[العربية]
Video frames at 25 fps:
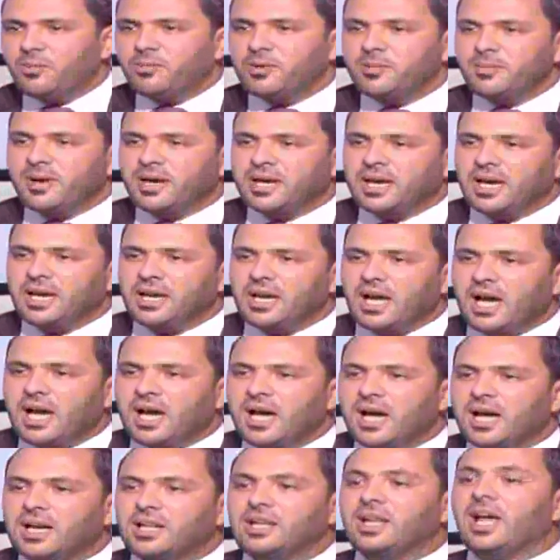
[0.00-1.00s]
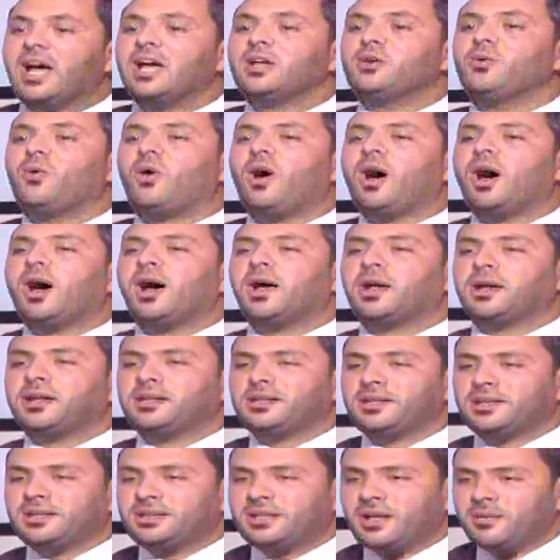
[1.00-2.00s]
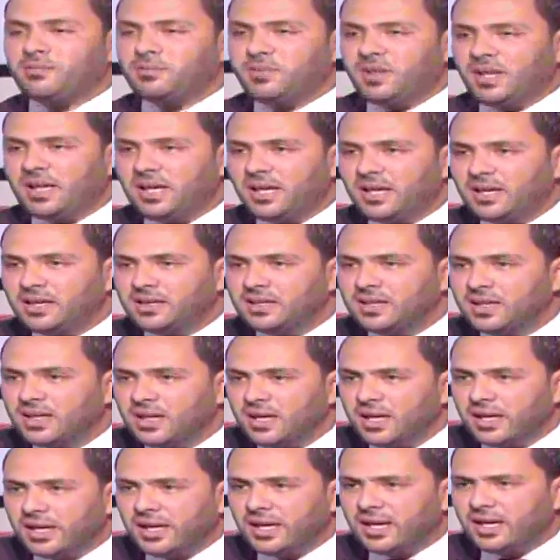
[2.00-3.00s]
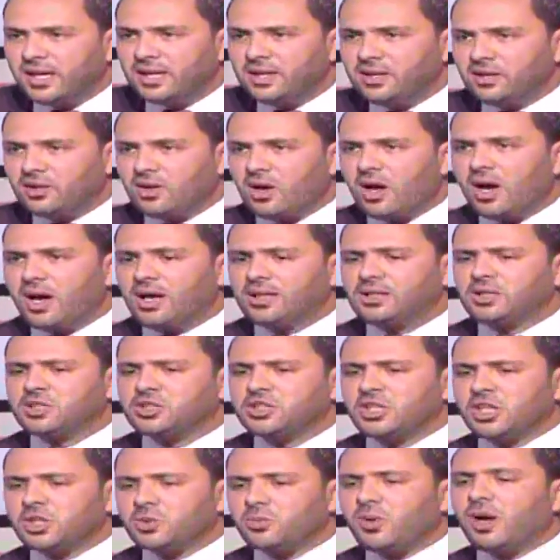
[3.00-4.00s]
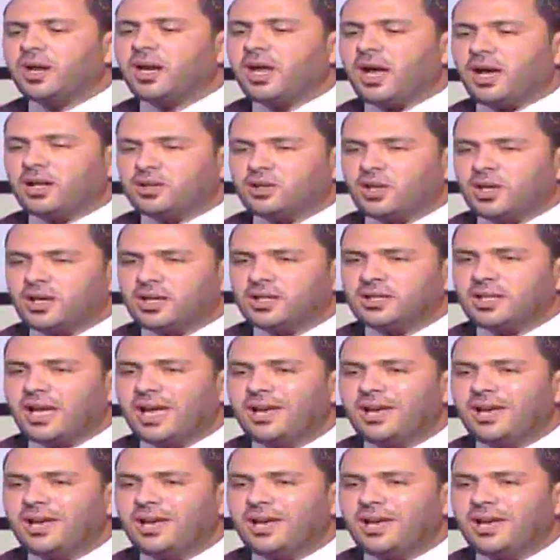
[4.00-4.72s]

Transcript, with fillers: بمكان آخر لا يعارض التمديد آه، لقائد الجيش وأنا أعتقد